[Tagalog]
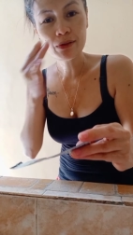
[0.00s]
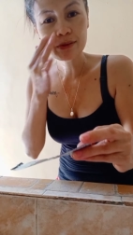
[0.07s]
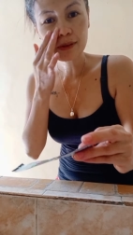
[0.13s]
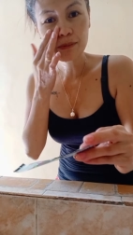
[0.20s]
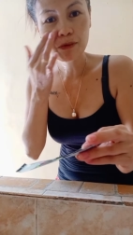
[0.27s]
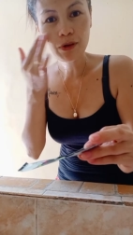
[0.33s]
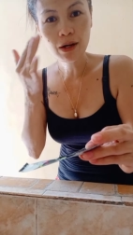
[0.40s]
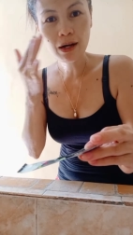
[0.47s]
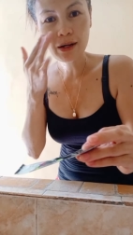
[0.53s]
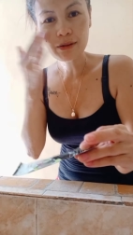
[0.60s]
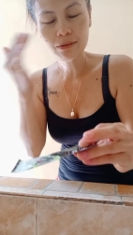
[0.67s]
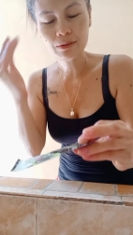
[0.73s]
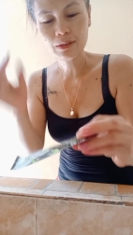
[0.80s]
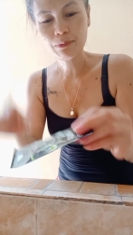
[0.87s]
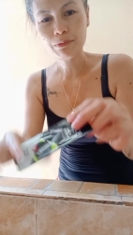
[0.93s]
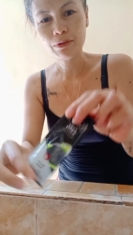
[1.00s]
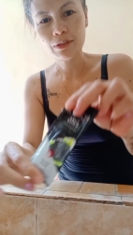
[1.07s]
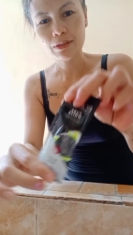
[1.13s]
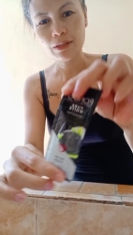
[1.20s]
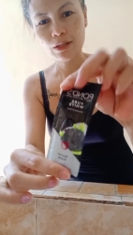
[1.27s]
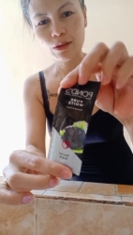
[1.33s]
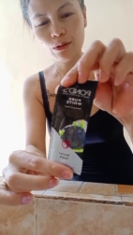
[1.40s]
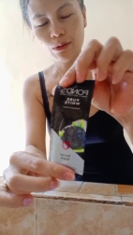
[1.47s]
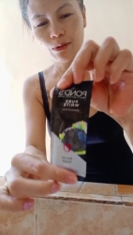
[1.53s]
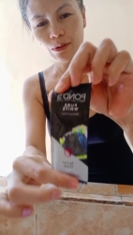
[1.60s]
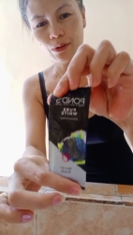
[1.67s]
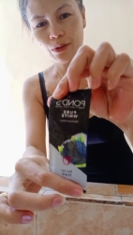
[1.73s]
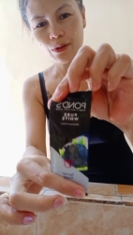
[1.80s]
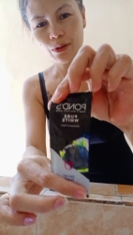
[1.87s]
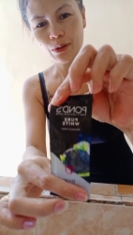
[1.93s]
sa mukha ko, sabon is ito,
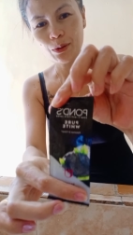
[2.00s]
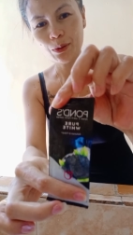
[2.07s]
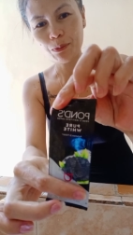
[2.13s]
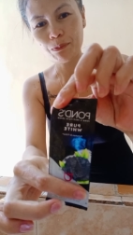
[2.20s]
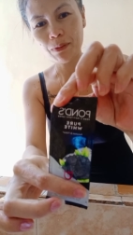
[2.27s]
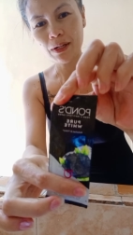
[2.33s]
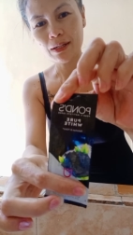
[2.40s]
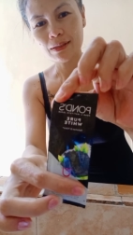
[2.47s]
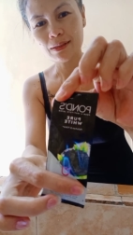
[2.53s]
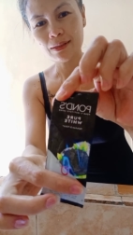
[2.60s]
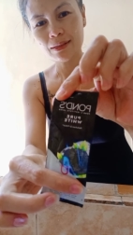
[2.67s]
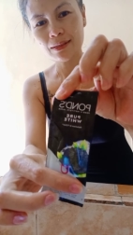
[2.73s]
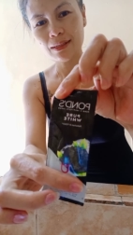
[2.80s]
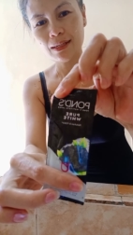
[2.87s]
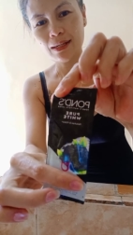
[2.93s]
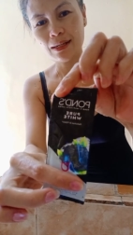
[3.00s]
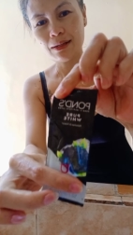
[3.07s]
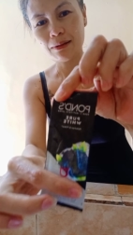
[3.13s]
yung pants. Yan.